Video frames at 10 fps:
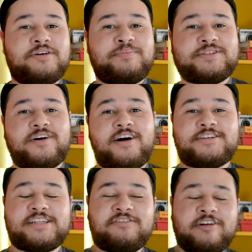o
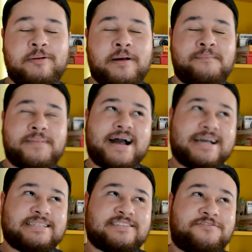episódio da forma
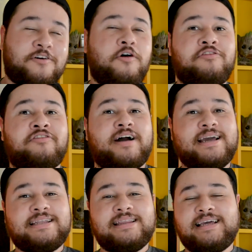mais
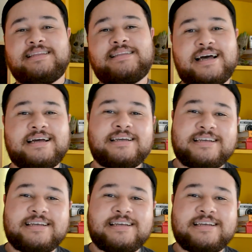fofa e linda